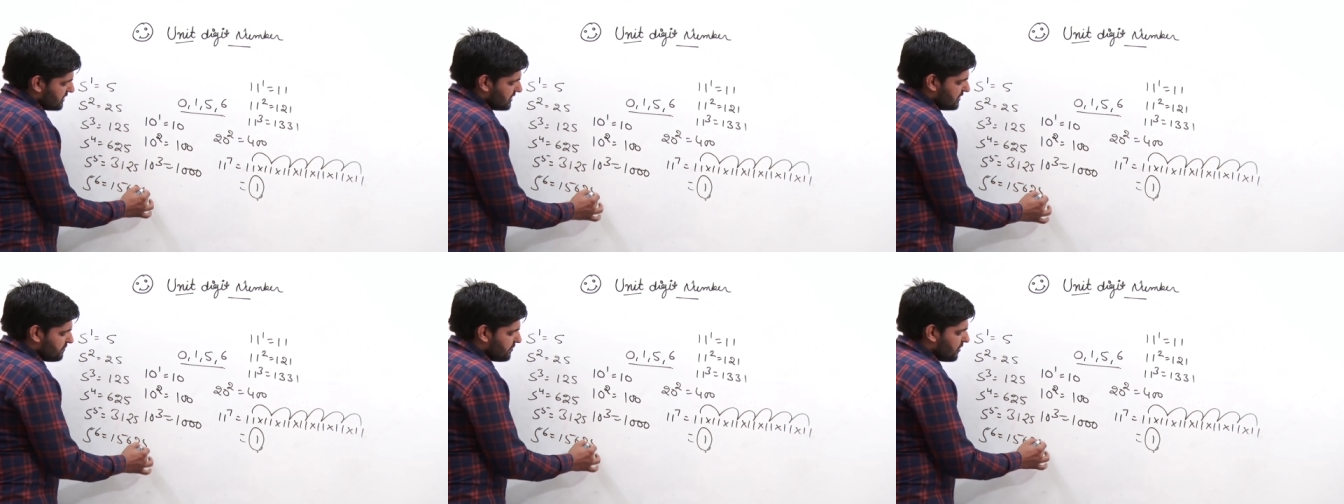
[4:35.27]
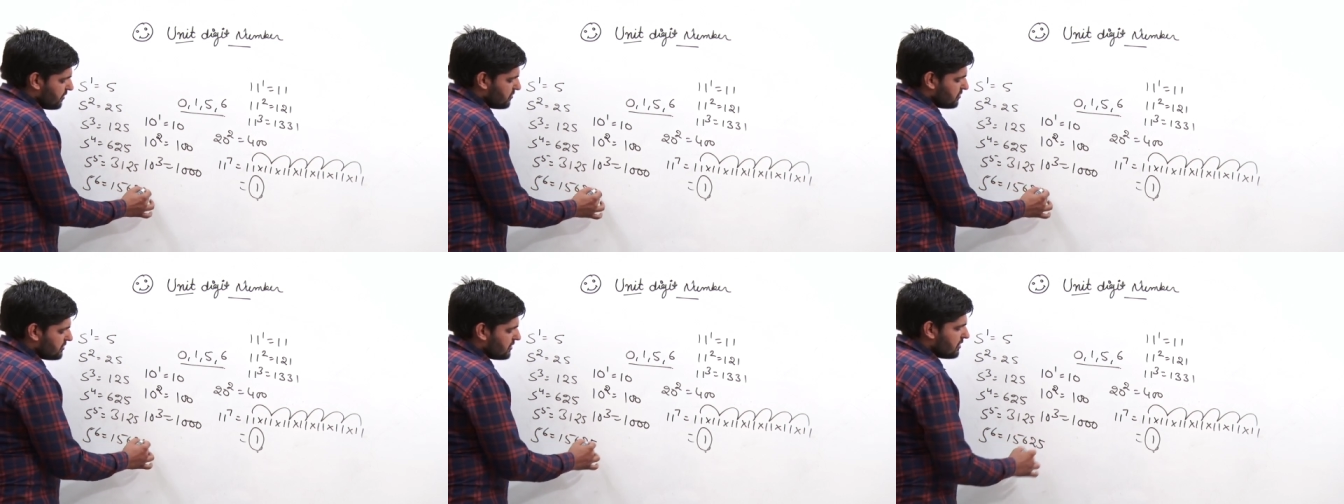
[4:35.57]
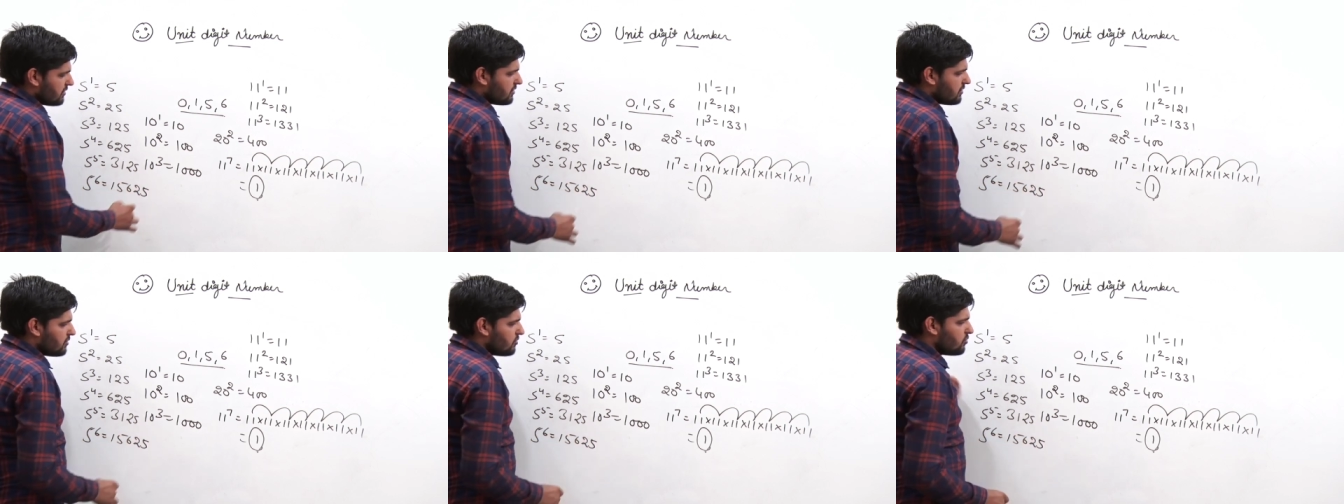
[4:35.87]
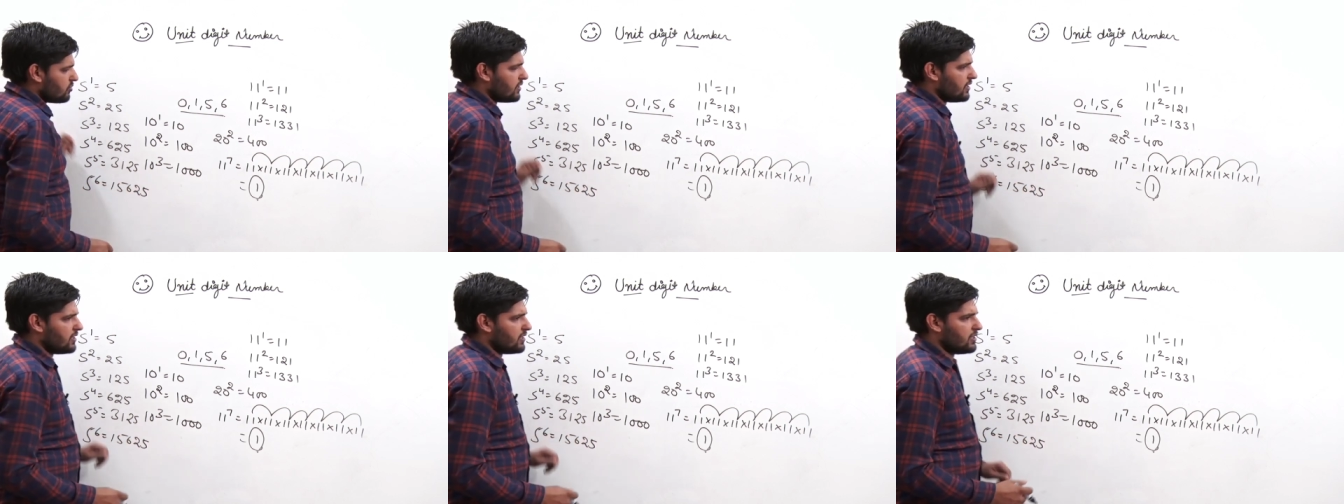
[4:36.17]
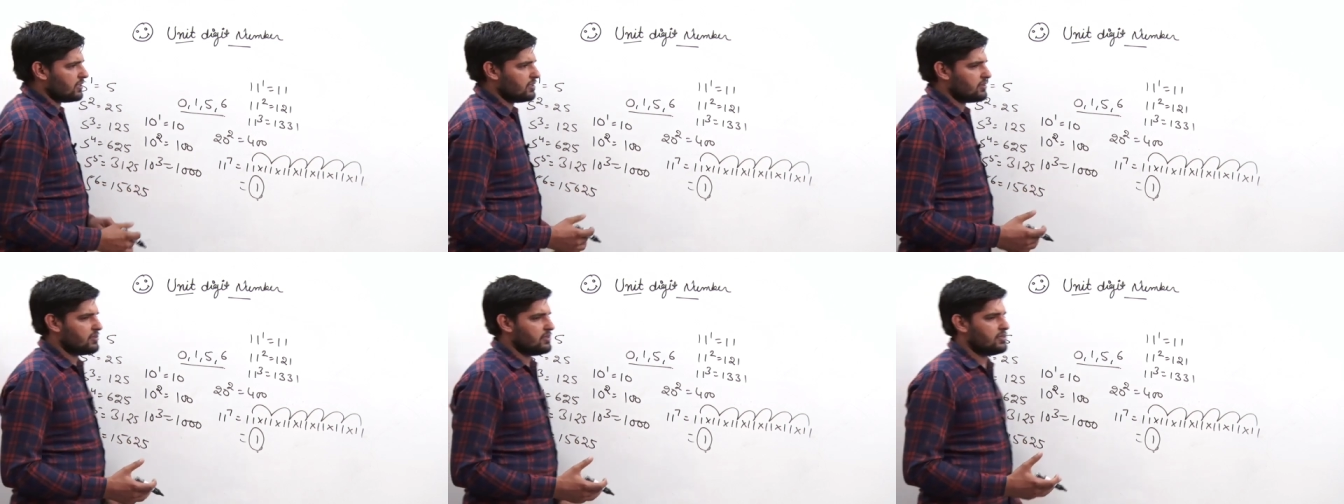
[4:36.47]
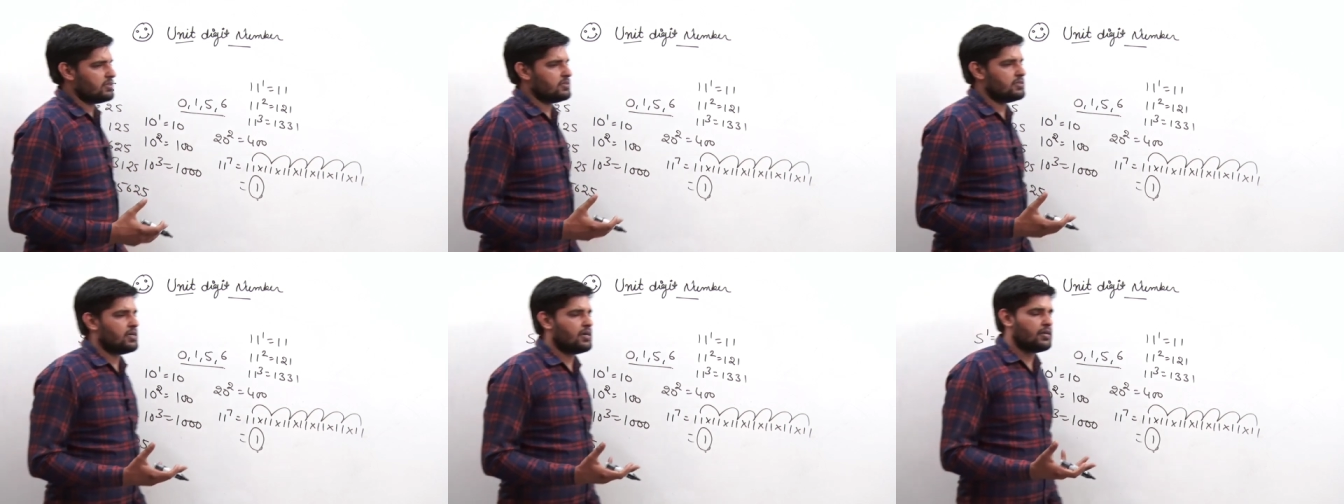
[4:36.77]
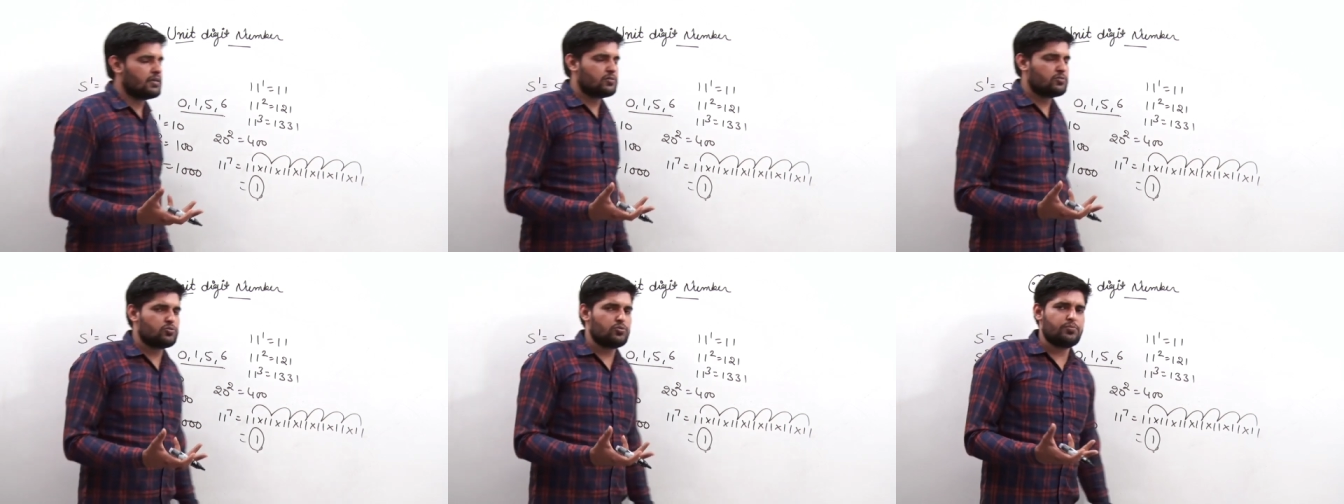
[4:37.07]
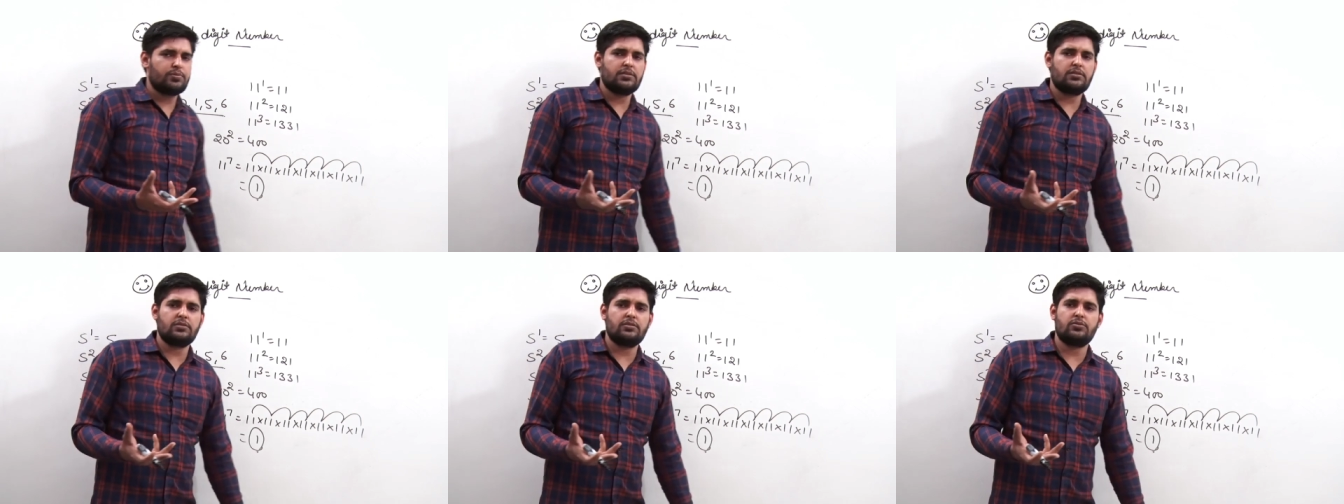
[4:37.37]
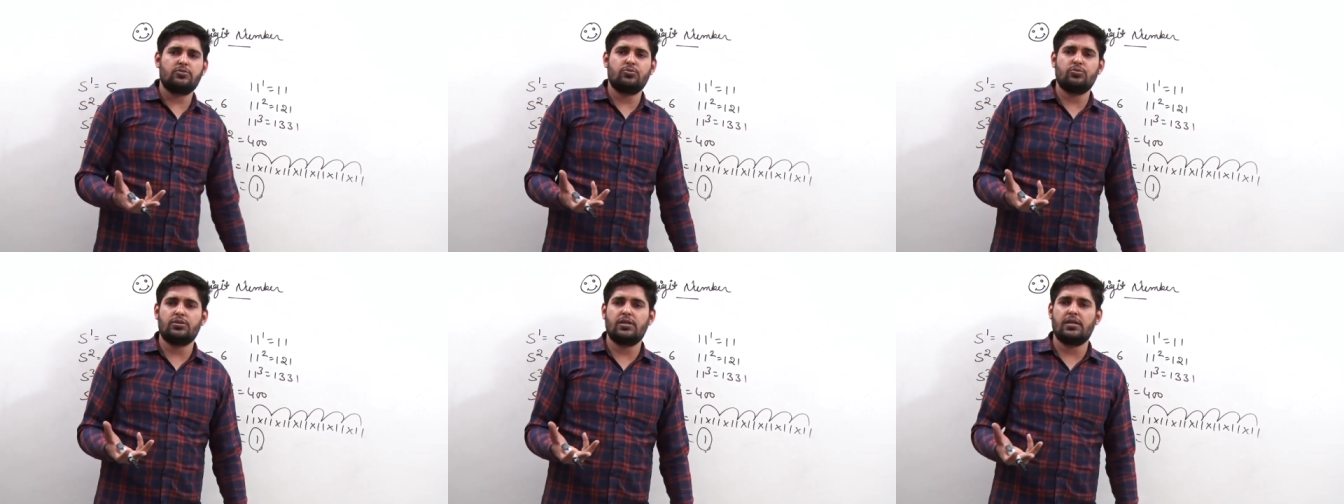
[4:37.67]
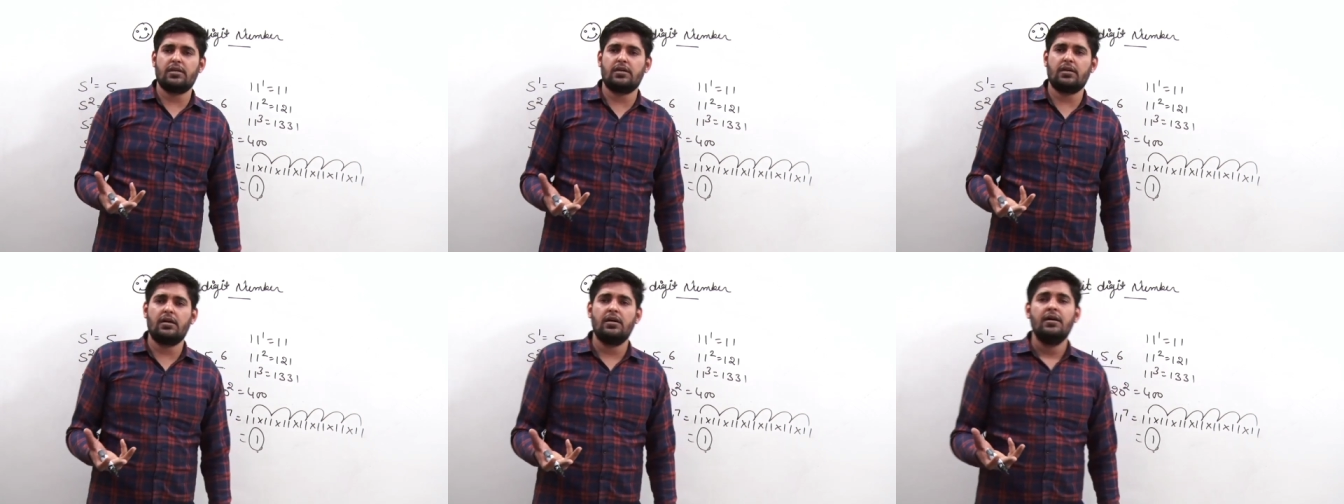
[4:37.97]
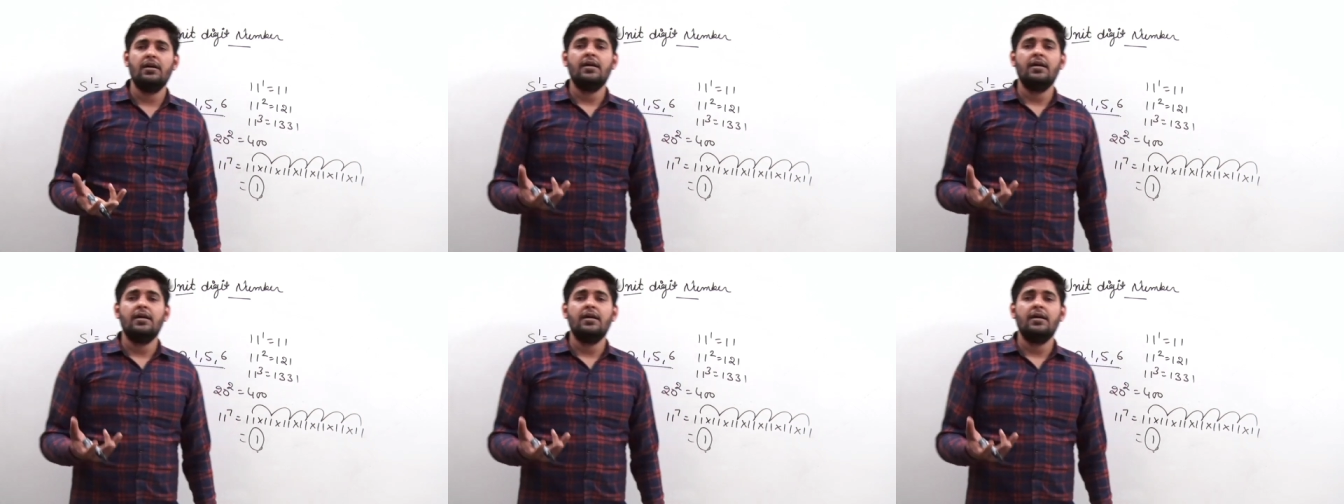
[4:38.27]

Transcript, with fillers: की पावर सात करोगे अठहत्तर हज़ार एक सौ पच्चीस हो जाएगा